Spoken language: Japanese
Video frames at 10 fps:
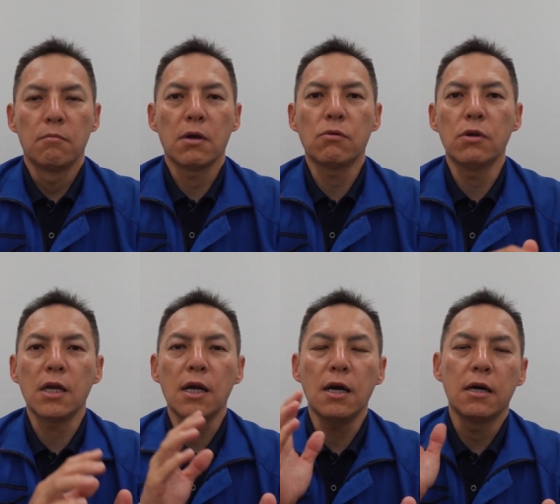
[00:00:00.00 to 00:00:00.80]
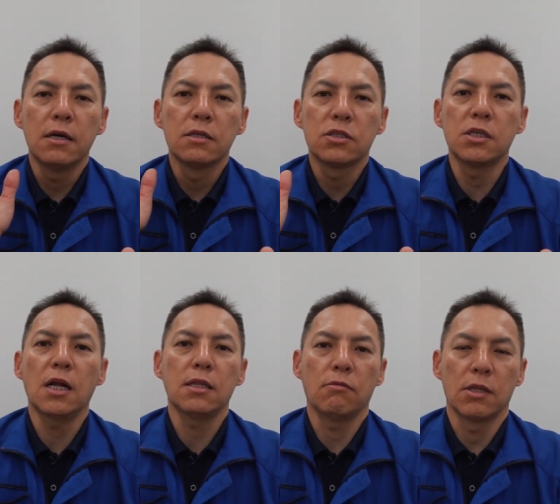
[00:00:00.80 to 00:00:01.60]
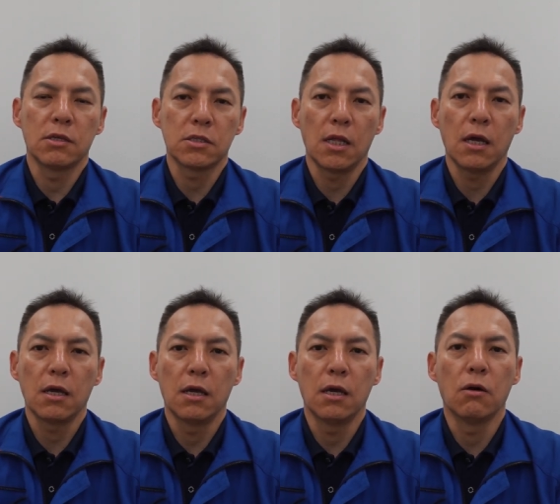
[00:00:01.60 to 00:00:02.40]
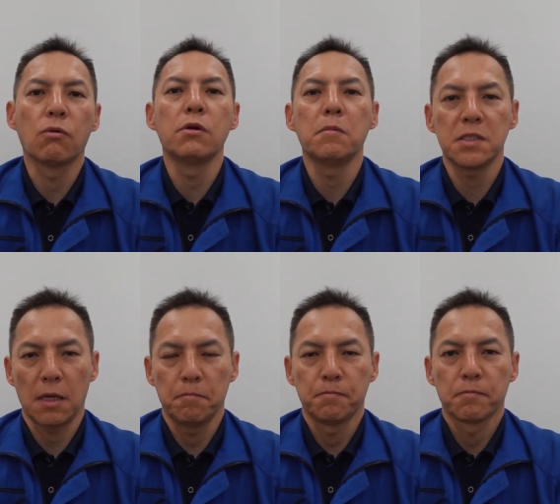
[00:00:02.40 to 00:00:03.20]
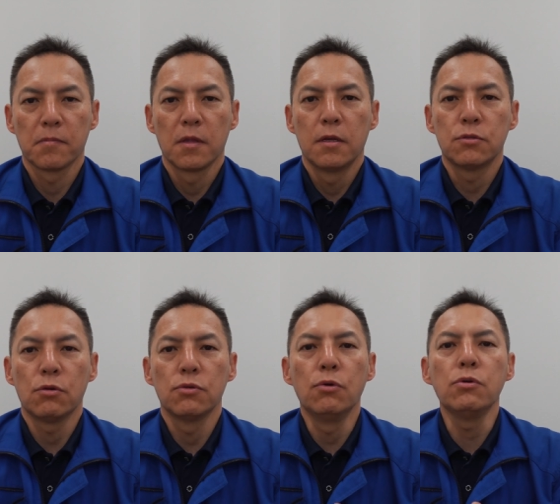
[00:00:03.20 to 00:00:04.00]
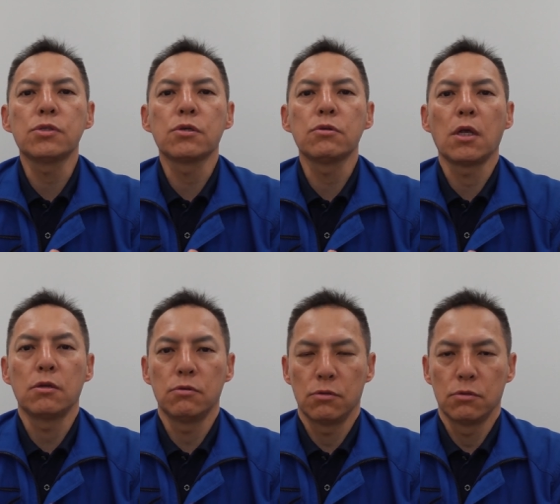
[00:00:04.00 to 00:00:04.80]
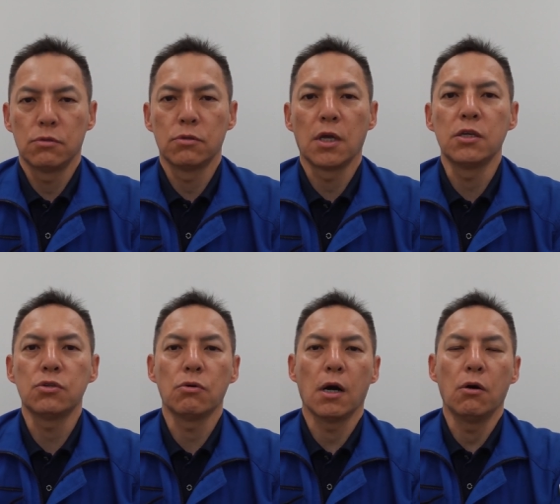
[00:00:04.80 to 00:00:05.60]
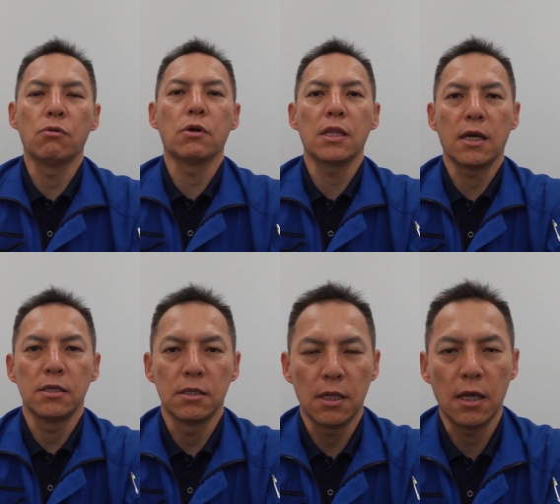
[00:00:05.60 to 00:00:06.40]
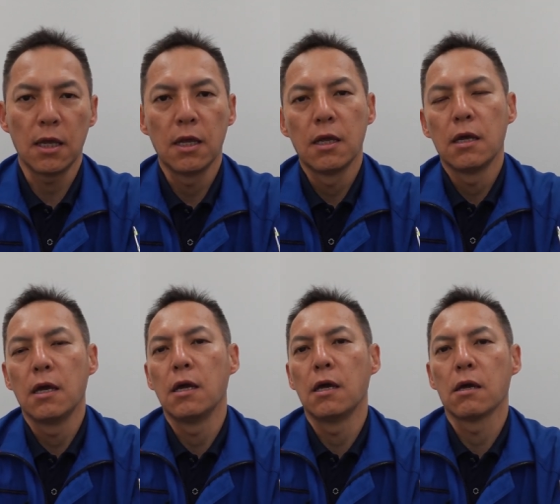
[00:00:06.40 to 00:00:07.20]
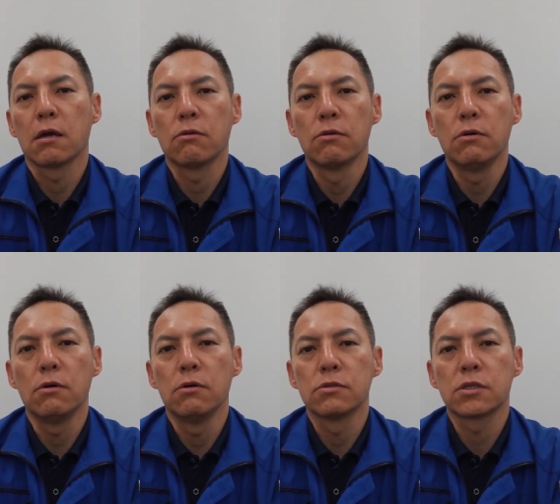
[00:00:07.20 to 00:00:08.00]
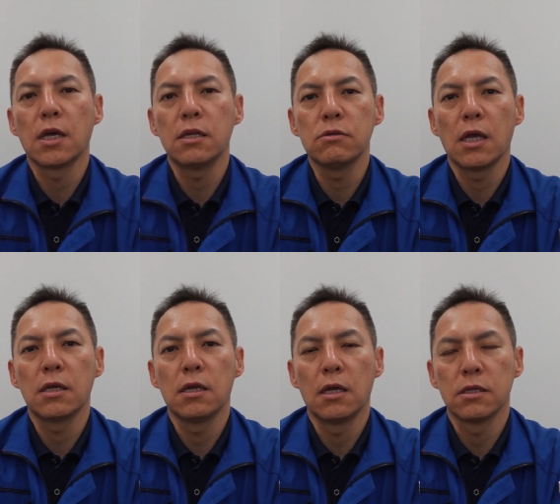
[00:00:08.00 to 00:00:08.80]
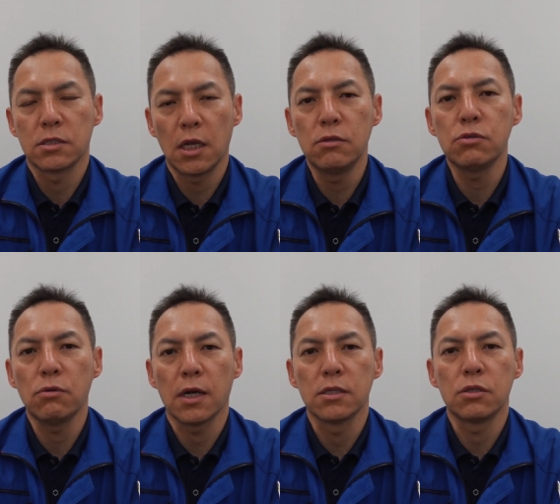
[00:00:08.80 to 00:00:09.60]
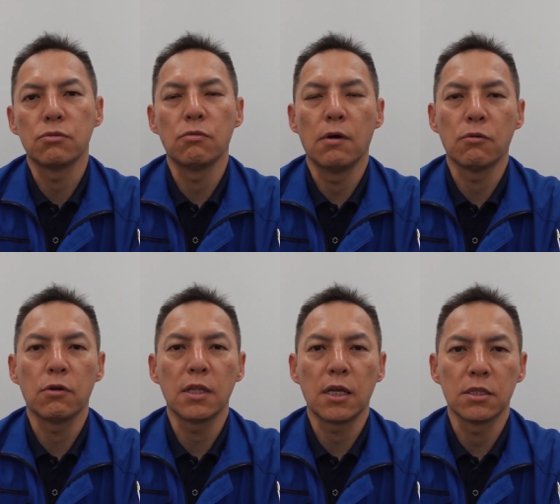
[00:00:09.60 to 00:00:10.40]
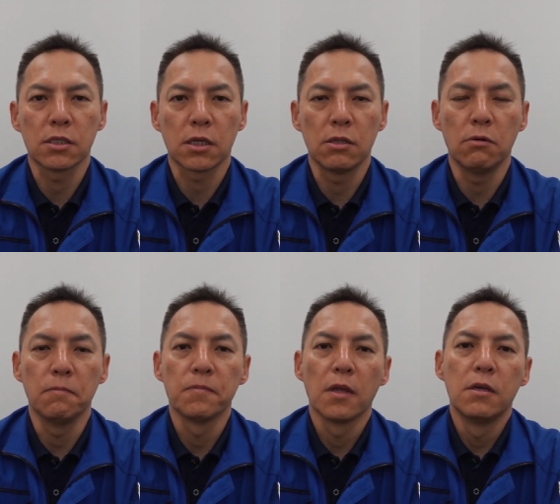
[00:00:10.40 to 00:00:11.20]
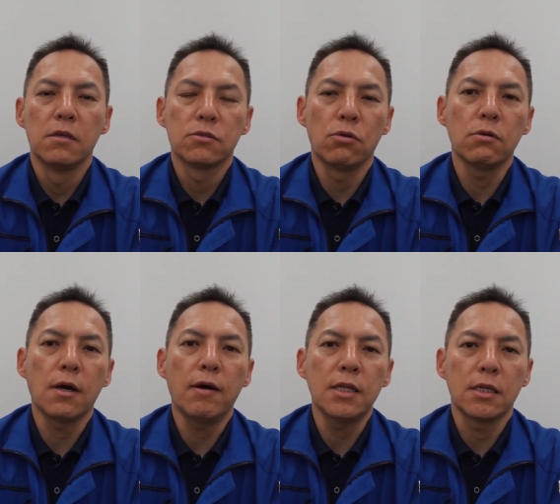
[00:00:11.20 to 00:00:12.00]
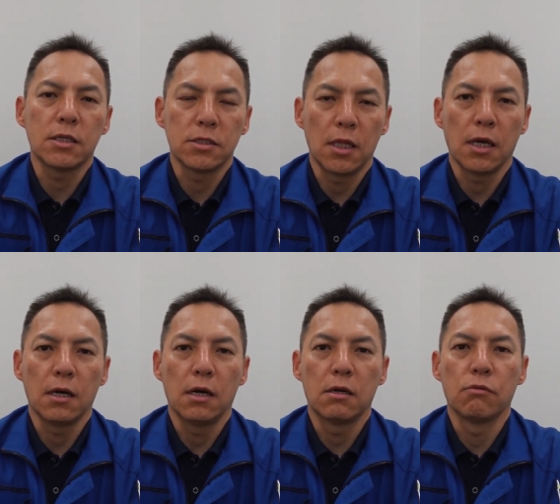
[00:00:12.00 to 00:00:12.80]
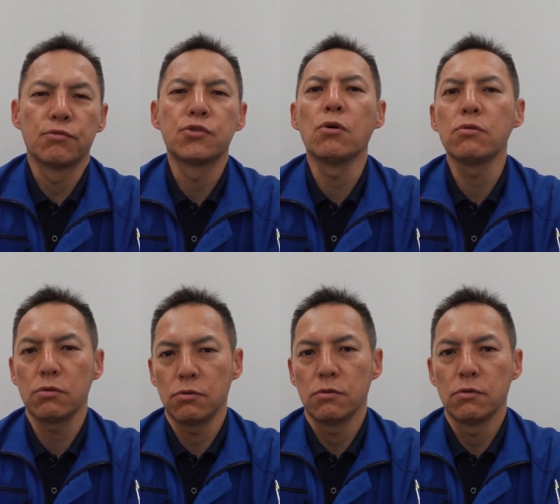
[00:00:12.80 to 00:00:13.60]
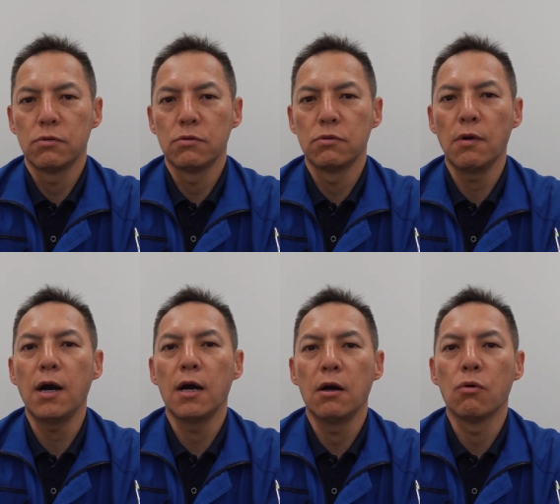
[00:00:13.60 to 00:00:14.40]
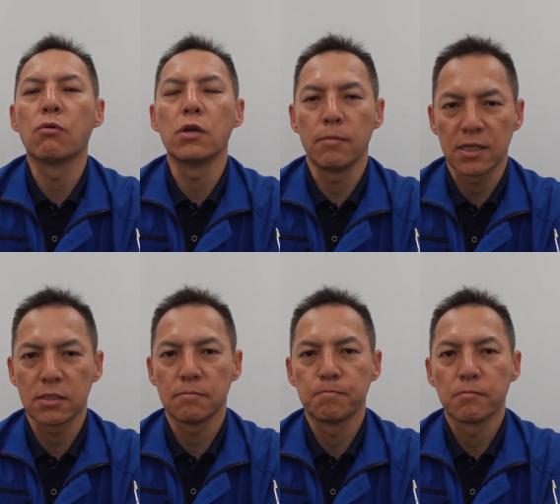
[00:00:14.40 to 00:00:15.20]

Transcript: でこれがチラではですね、えー、起こりませんその濃縮っていう現象が起こらないんで、えー、このスケール、えー、スケール障害っていうのは起こらないんですけどその代わりですねあの腐食は起こります